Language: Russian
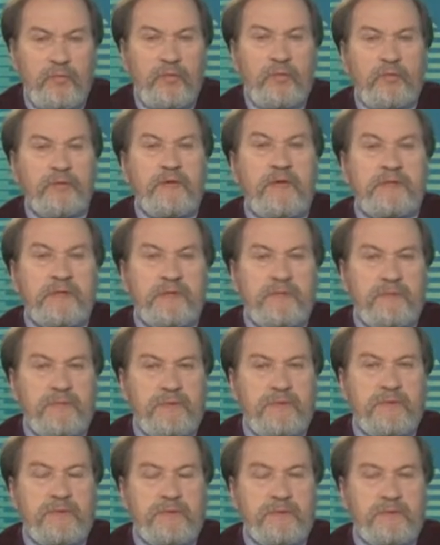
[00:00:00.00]
куда детям
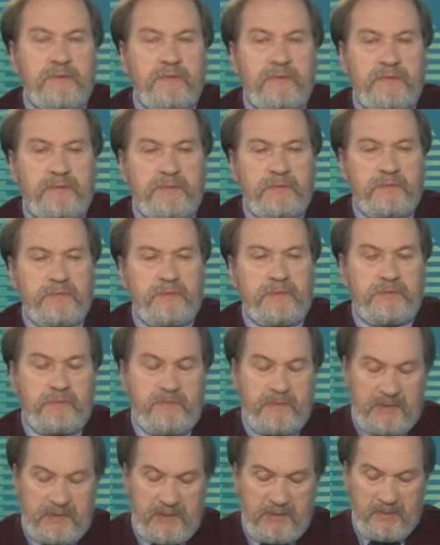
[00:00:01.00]
идти? Вот, если у
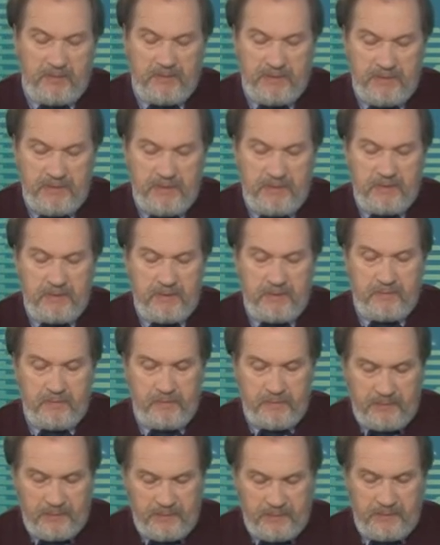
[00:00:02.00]
меня такая была идея,
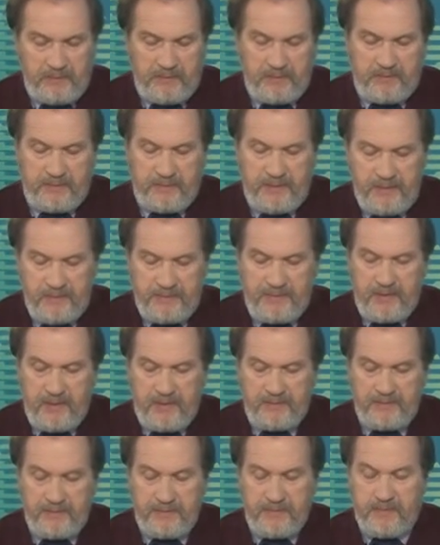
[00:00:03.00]
вот это,
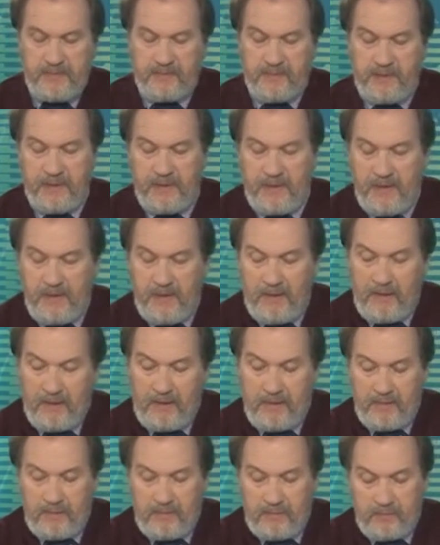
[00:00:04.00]
заняться с детьми.
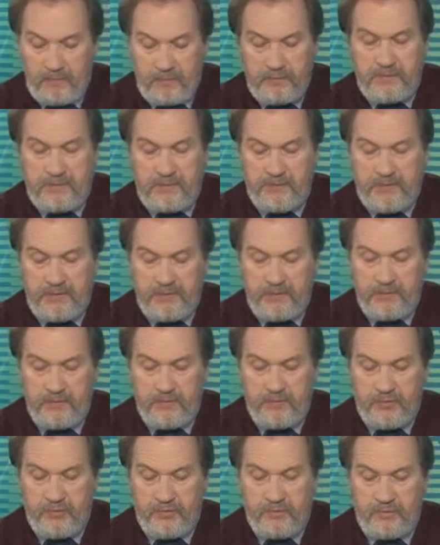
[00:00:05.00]
Э, ну, тогда пошел я
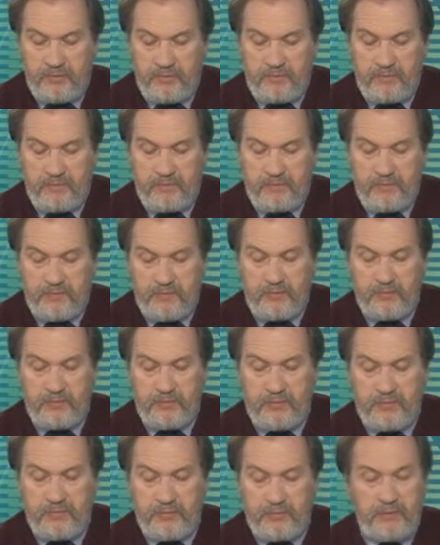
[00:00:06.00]
в школу. В
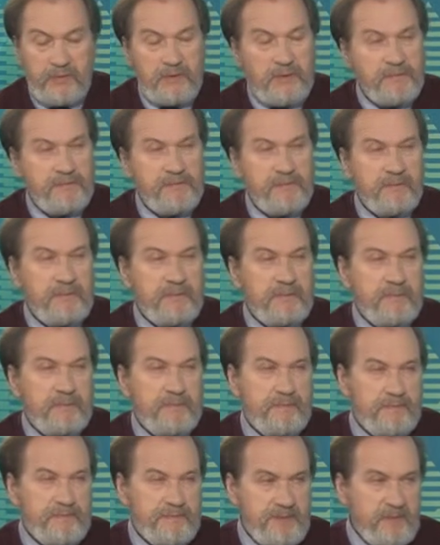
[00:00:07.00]
школе, в школе э,
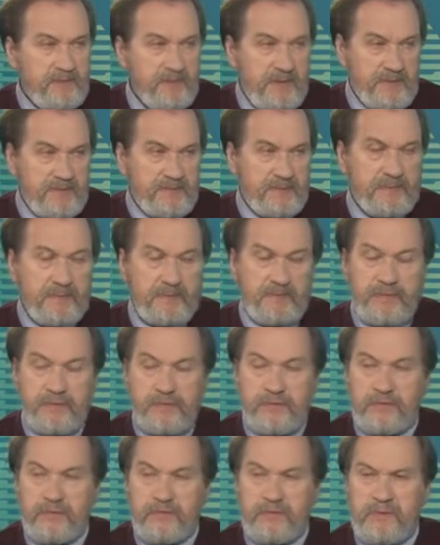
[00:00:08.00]
в 17 теперь,
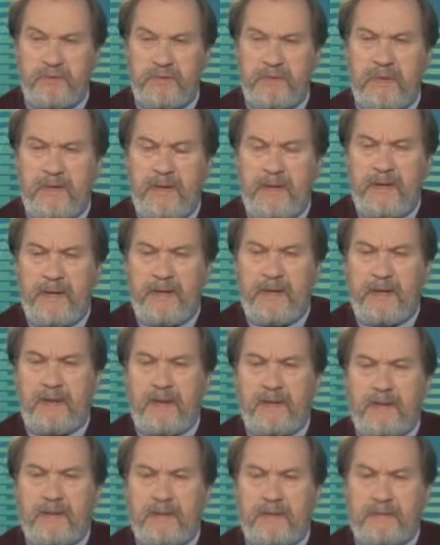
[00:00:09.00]
в школе,
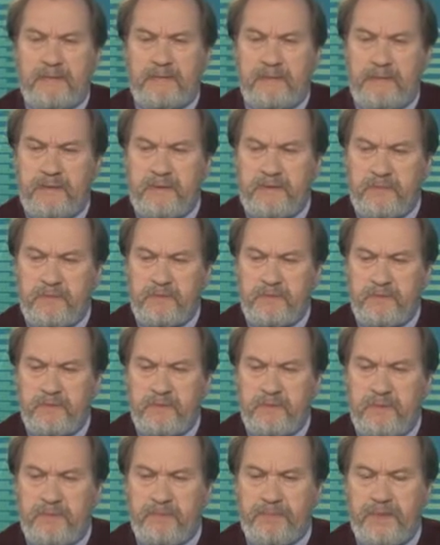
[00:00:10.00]
э, тогда
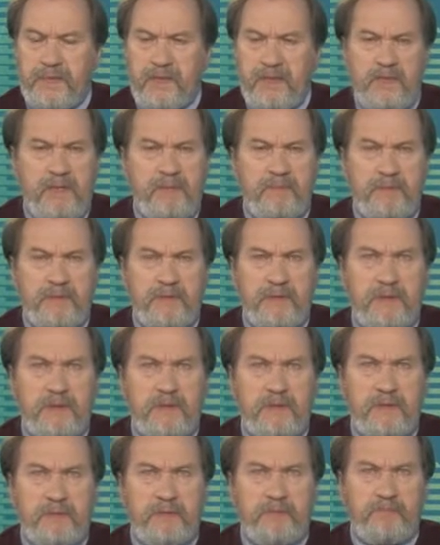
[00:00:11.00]
были программы,
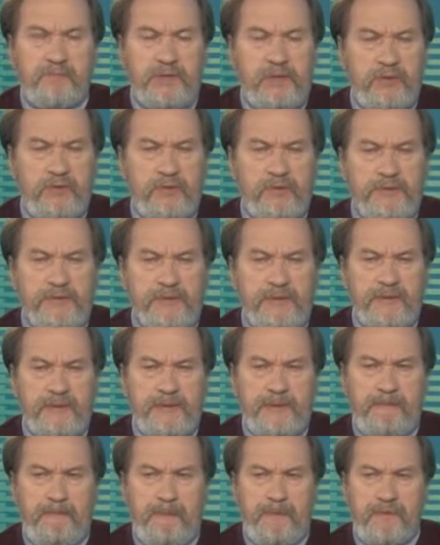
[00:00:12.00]
пришлось
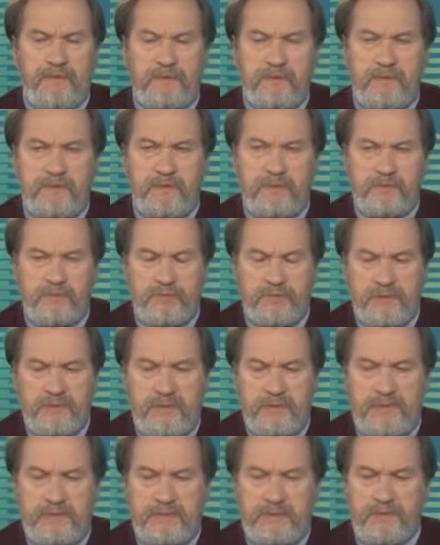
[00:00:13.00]
с 4
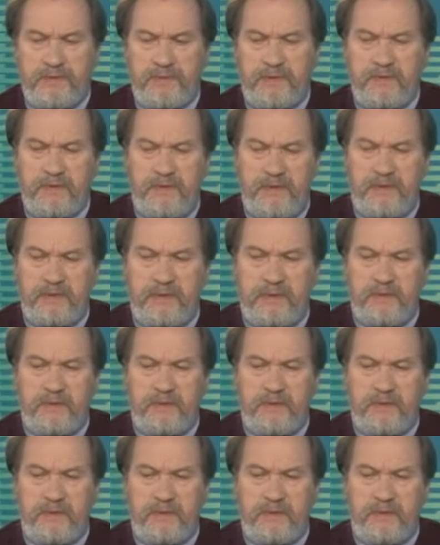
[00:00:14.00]
класса по 9